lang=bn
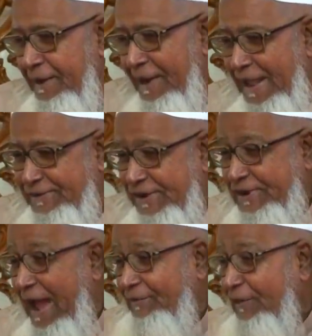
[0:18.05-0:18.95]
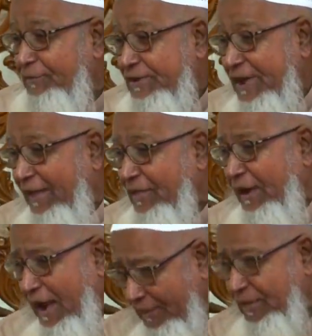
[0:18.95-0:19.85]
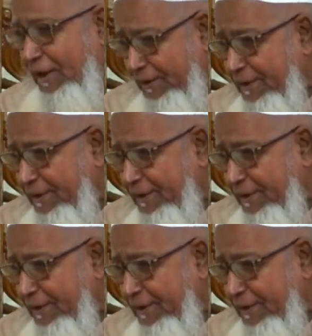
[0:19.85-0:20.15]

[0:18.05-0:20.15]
ক আজকে সে আদার দিছে আদার আদার